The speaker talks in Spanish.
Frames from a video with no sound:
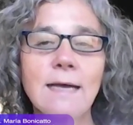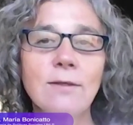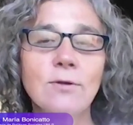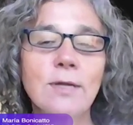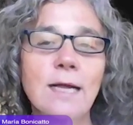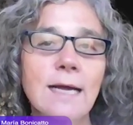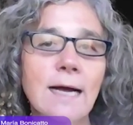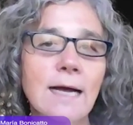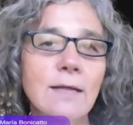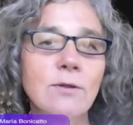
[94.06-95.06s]
eh, donde
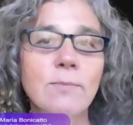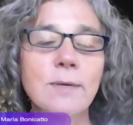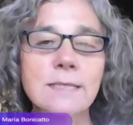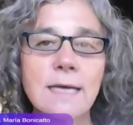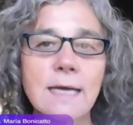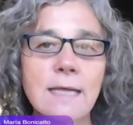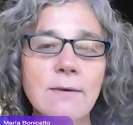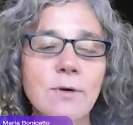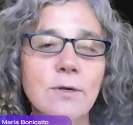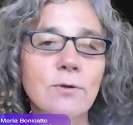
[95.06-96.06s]
Alejandro,
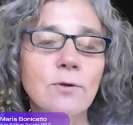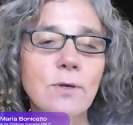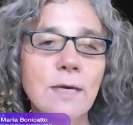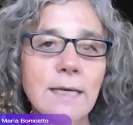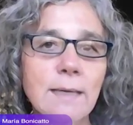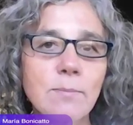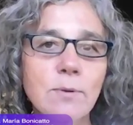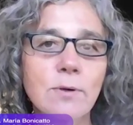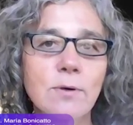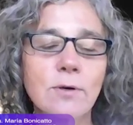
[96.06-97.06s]
Mercedes, bueno, todo el
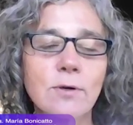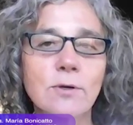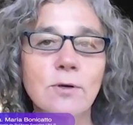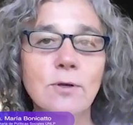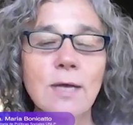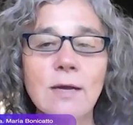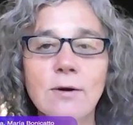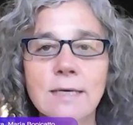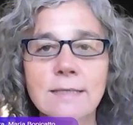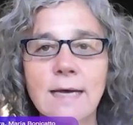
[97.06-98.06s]
equipo nos, nos
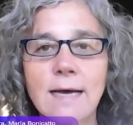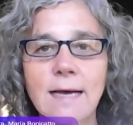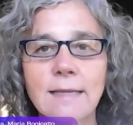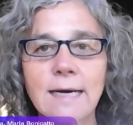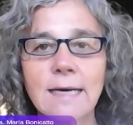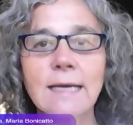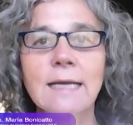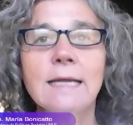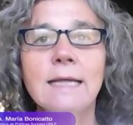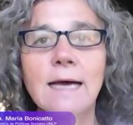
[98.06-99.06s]
dieron esa
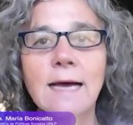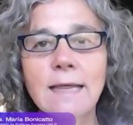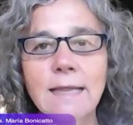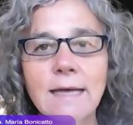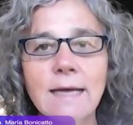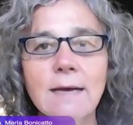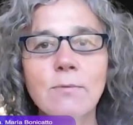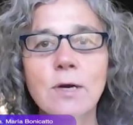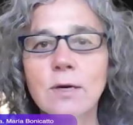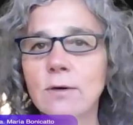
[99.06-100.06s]
tranquilidad de,
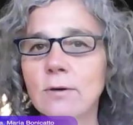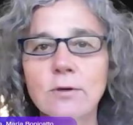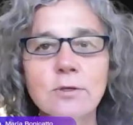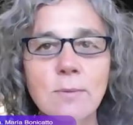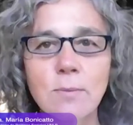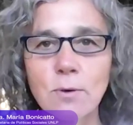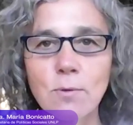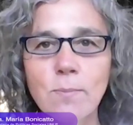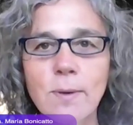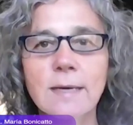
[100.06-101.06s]
bueno, no se
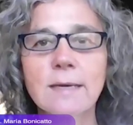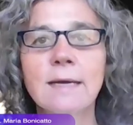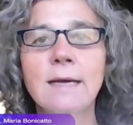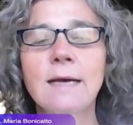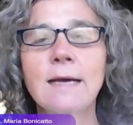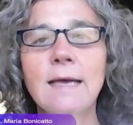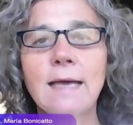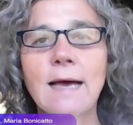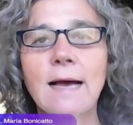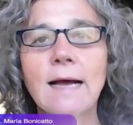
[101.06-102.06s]
preocupen,
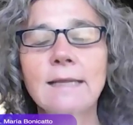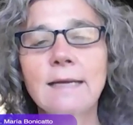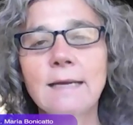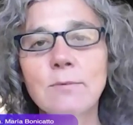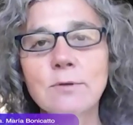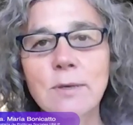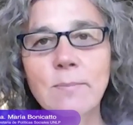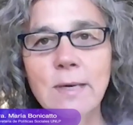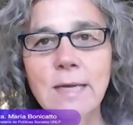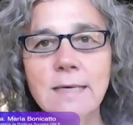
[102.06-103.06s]
que acá tenemos
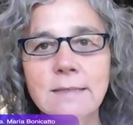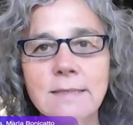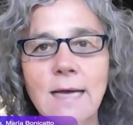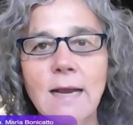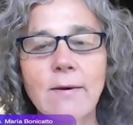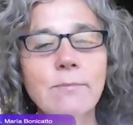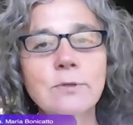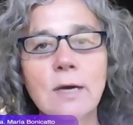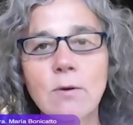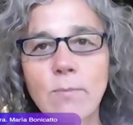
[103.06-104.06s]
experiencia y la
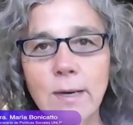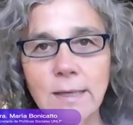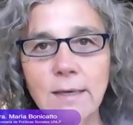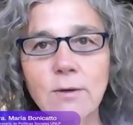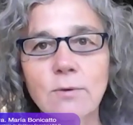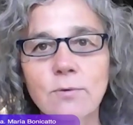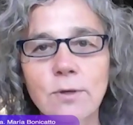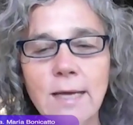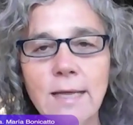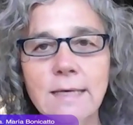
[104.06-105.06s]
vamos a compartir con
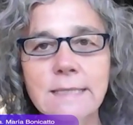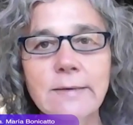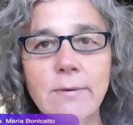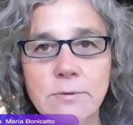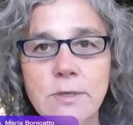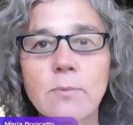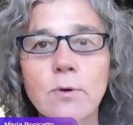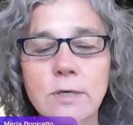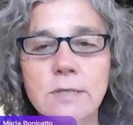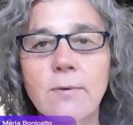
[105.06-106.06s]
ustedes y vamos a
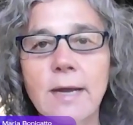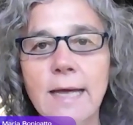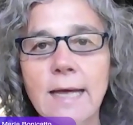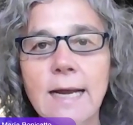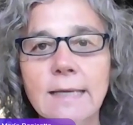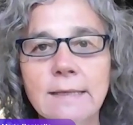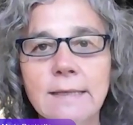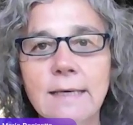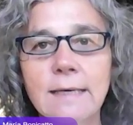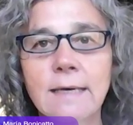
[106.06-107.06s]
poder llevar
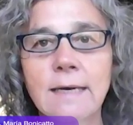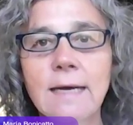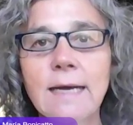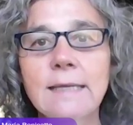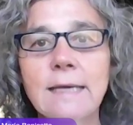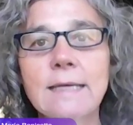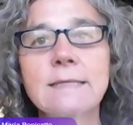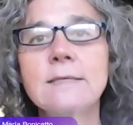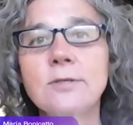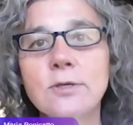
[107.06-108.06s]
adelante esta
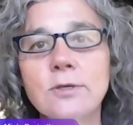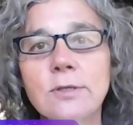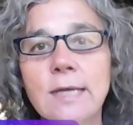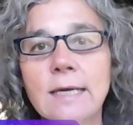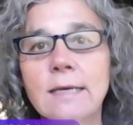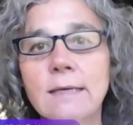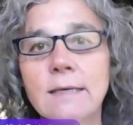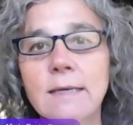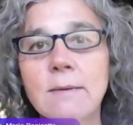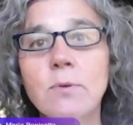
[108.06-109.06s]
decisión
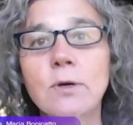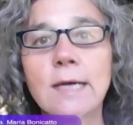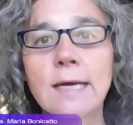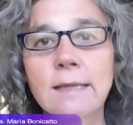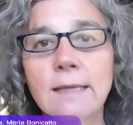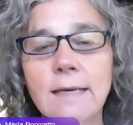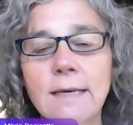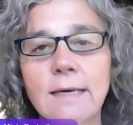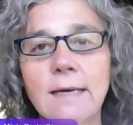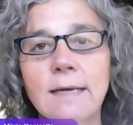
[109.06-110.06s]
tan
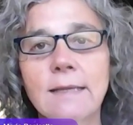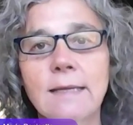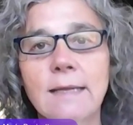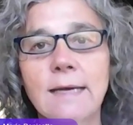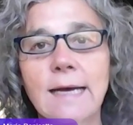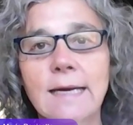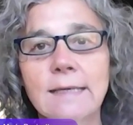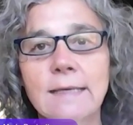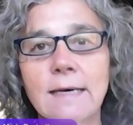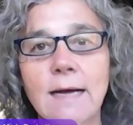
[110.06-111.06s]
importante este, de
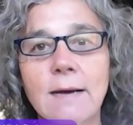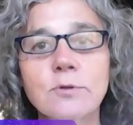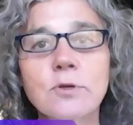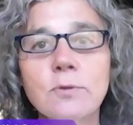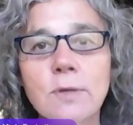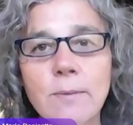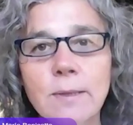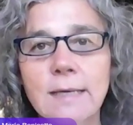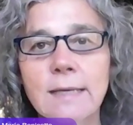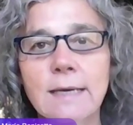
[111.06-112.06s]
carácter
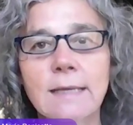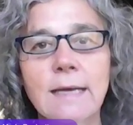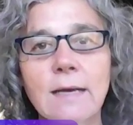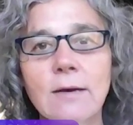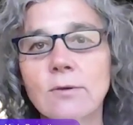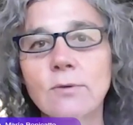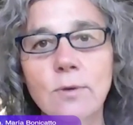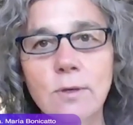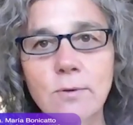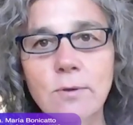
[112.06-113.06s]
absolutamente estratégico de
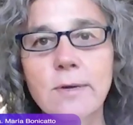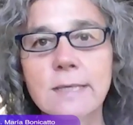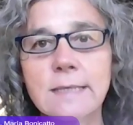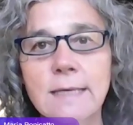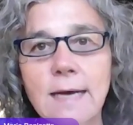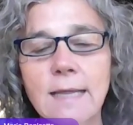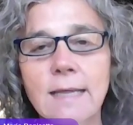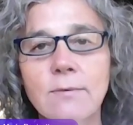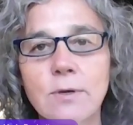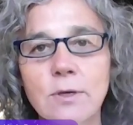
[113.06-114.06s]
tuvo el universidad,
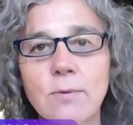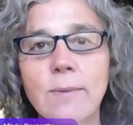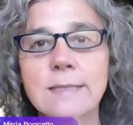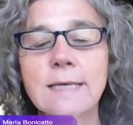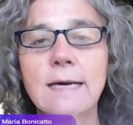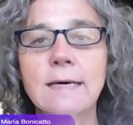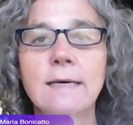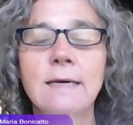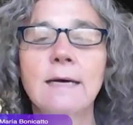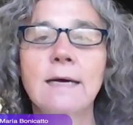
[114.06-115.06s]
de bueno,
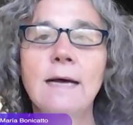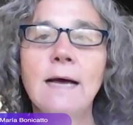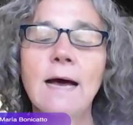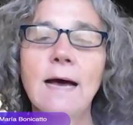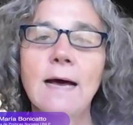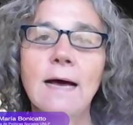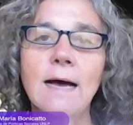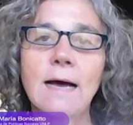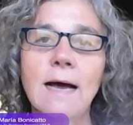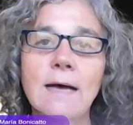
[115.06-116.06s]
pasar
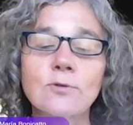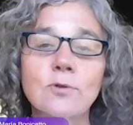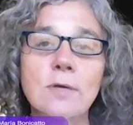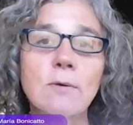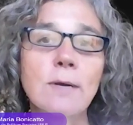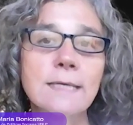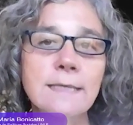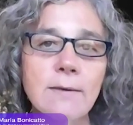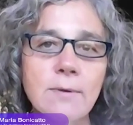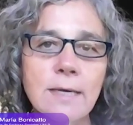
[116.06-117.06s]
a, sus
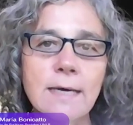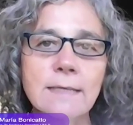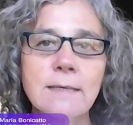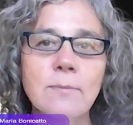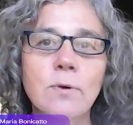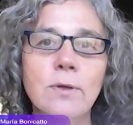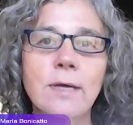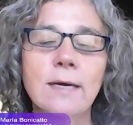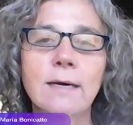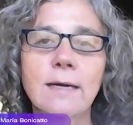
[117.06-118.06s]
aulas híbridas y
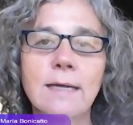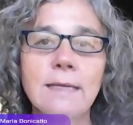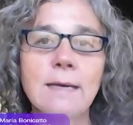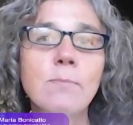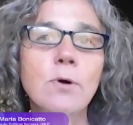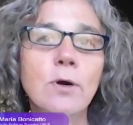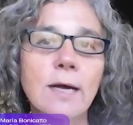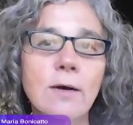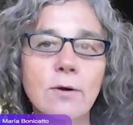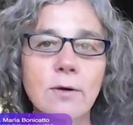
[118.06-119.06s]
poder en tiempo
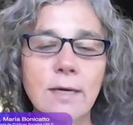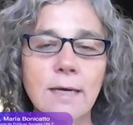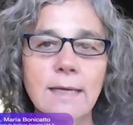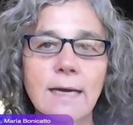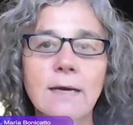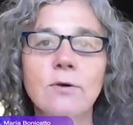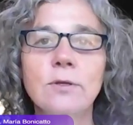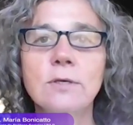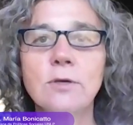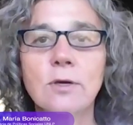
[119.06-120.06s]
récord estar en
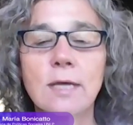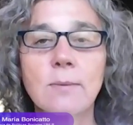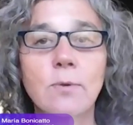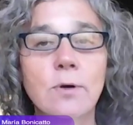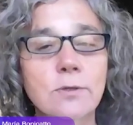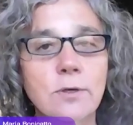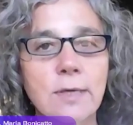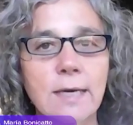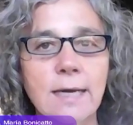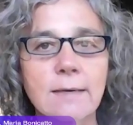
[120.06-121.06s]
condiciones de poder
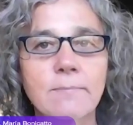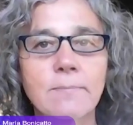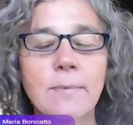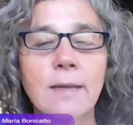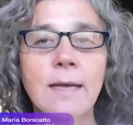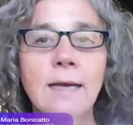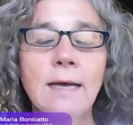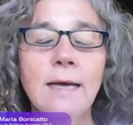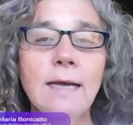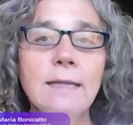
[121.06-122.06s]
sostener.
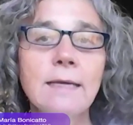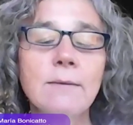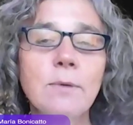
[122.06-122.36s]
En